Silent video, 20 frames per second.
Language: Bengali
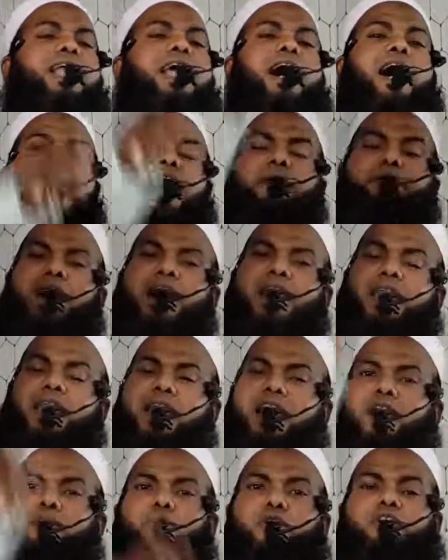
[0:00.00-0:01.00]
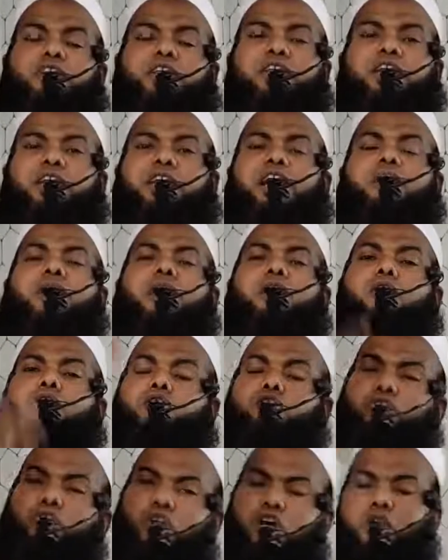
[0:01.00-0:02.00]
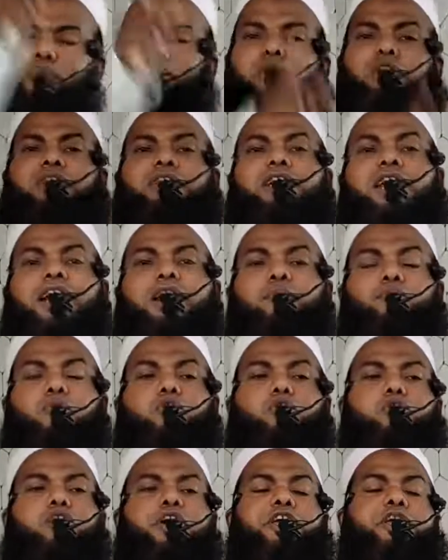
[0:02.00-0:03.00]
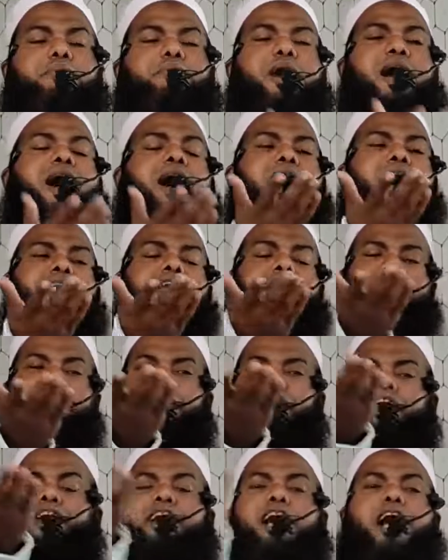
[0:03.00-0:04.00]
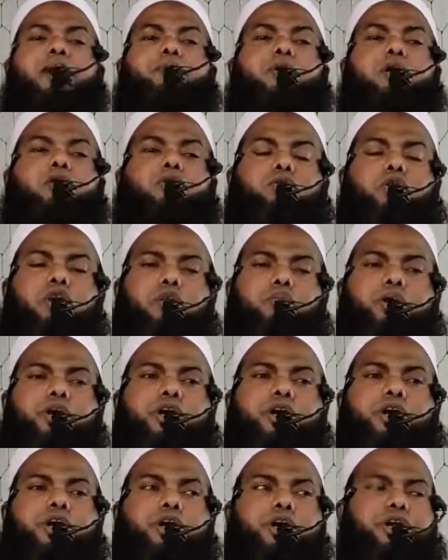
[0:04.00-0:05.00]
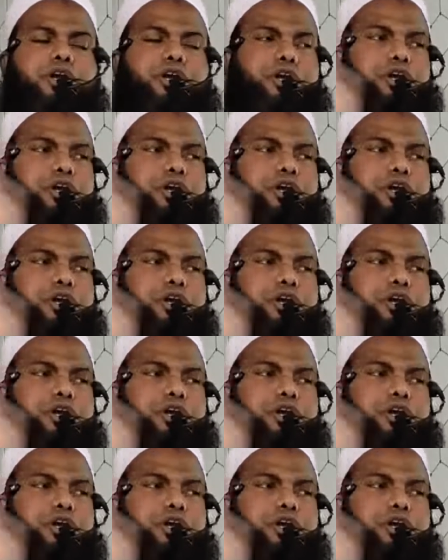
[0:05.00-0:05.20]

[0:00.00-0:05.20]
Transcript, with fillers: যারা আমি আল্লাহর প্রতি আমার রসুলের প্রতি যারা পূর্ণ ইমান এনে আমল করবে